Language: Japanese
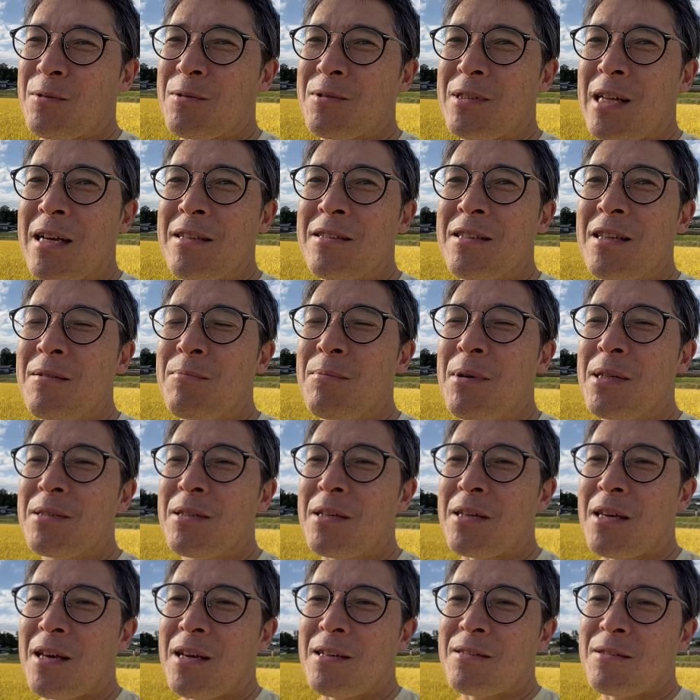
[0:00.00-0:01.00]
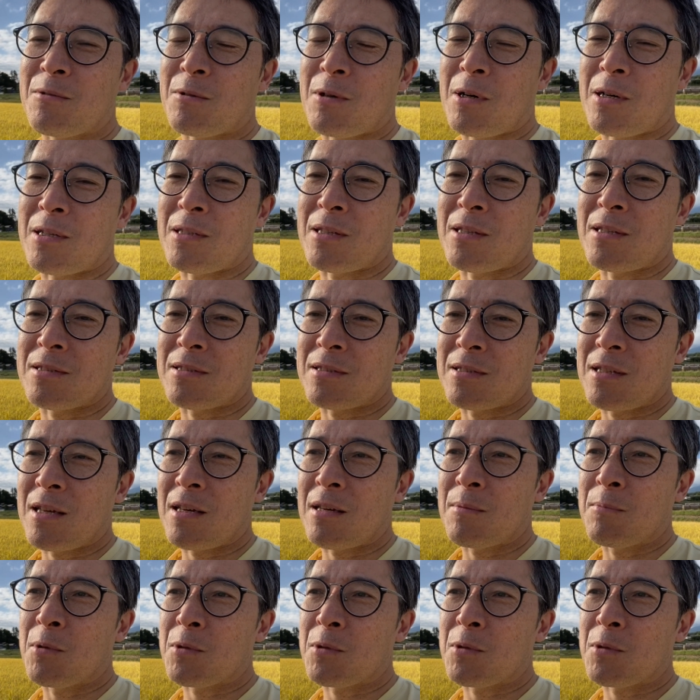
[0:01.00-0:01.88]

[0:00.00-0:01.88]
この段々畑がとかがですね、